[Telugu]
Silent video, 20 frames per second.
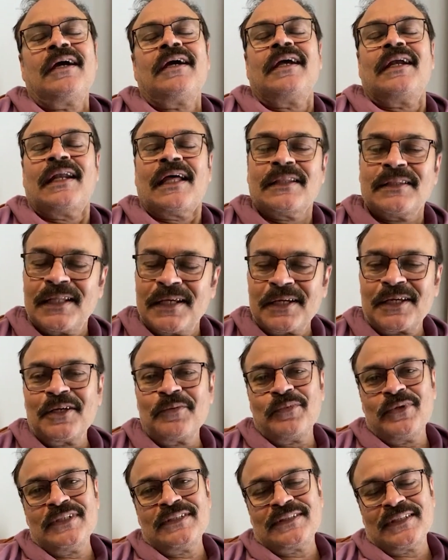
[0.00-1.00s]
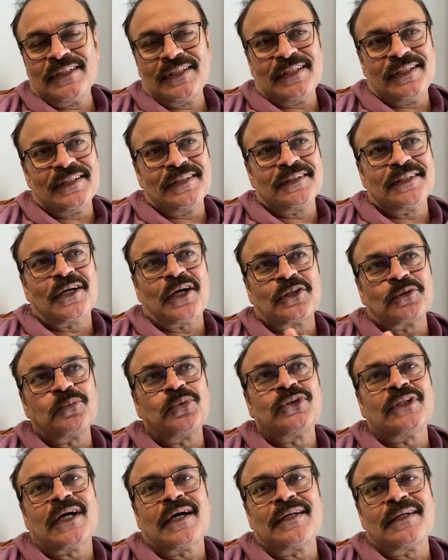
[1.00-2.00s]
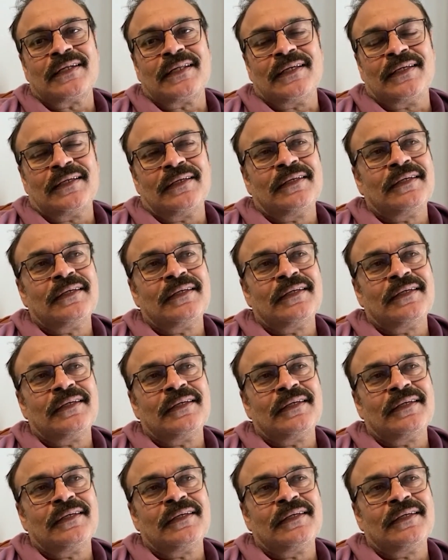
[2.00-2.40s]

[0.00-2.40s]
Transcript: వీళ్ళందరికీ మించి ఇంత అద్భుతాన్ని